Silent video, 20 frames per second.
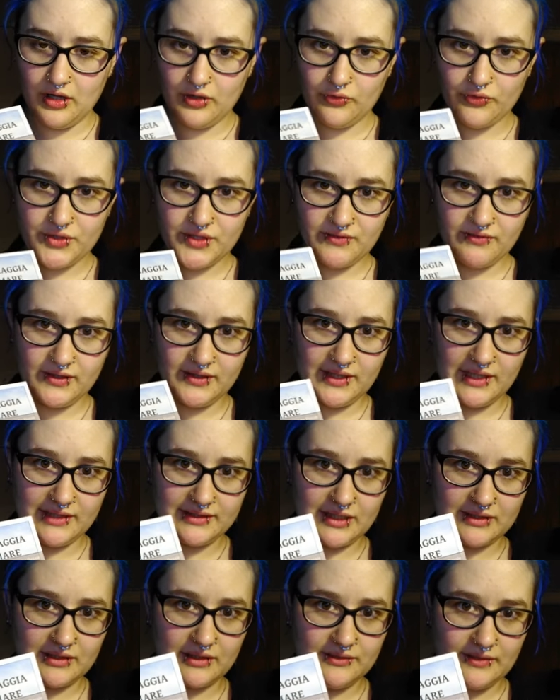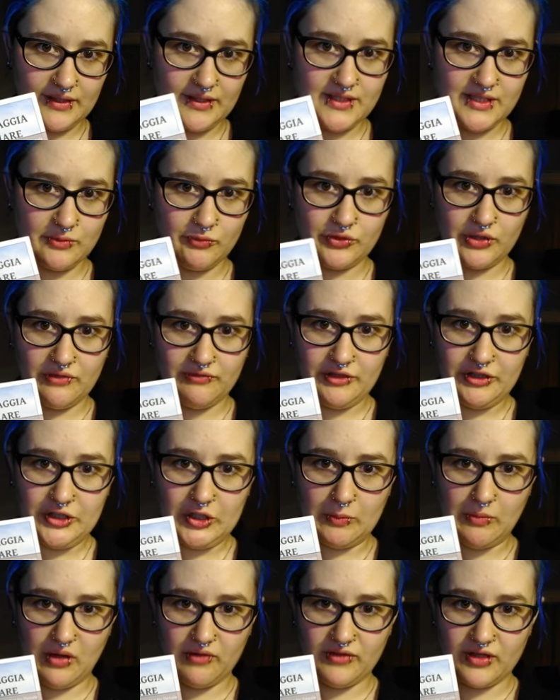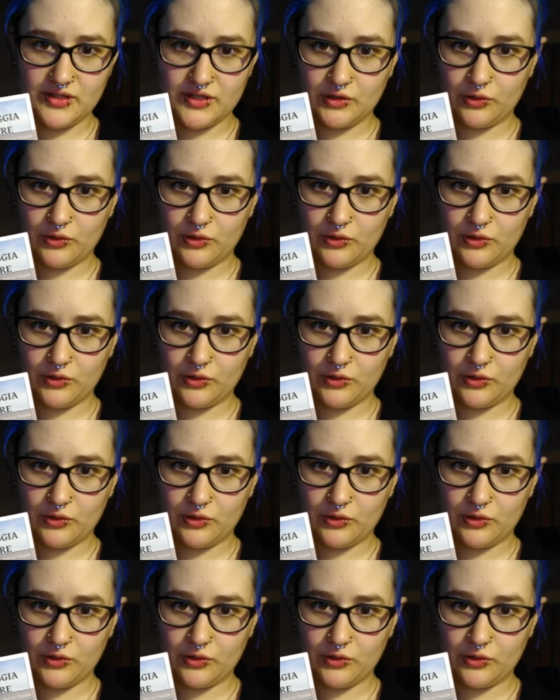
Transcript: Non si vede in realtà tantissimo nel video, ma vi